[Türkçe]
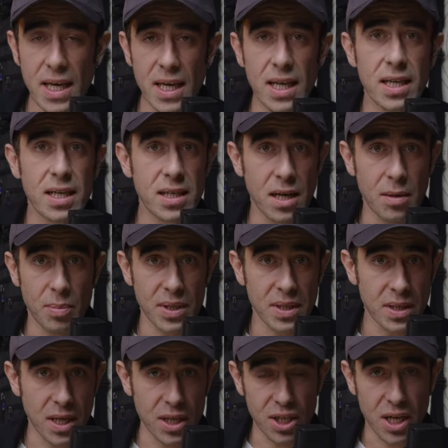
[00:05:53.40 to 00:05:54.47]
ilk
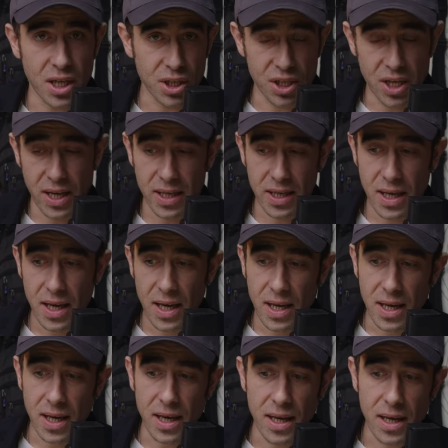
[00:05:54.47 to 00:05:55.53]
kapatılacak şey
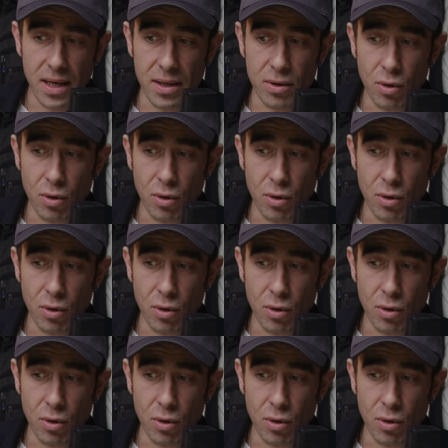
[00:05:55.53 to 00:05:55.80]
e,